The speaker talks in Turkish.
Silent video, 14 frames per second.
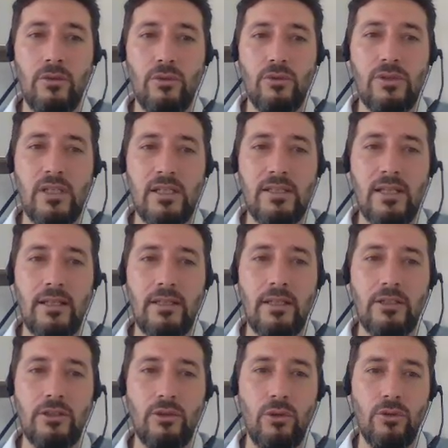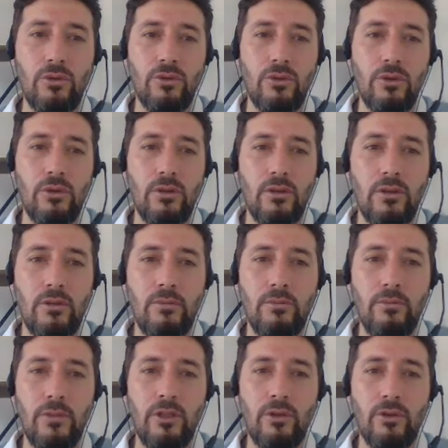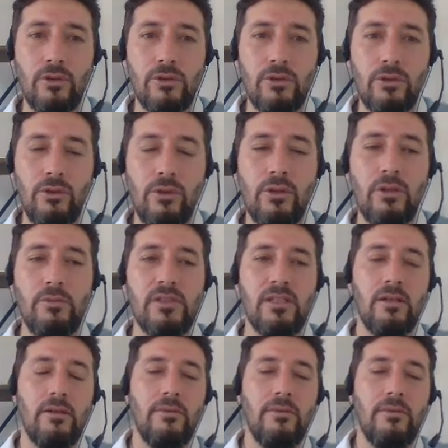180 derece olduğunu biliyoruz. Diyor ki bize.